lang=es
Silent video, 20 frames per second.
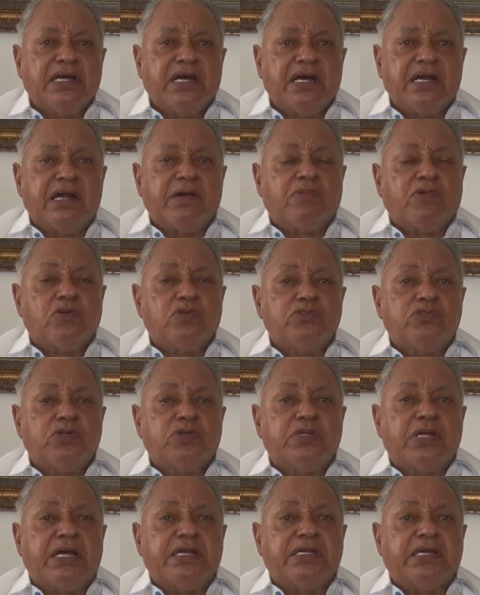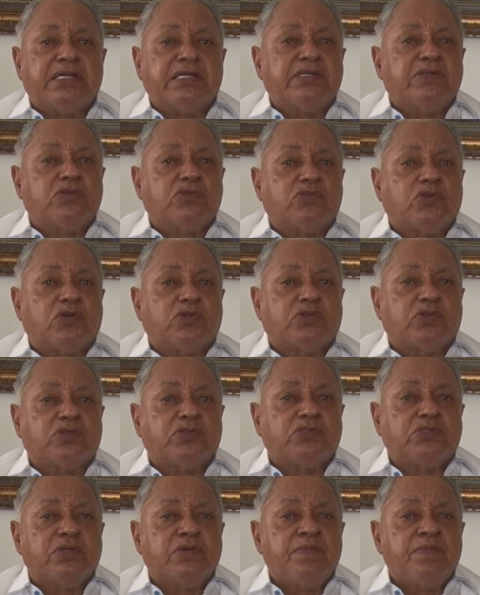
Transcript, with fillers: revolucionarias de nosotros.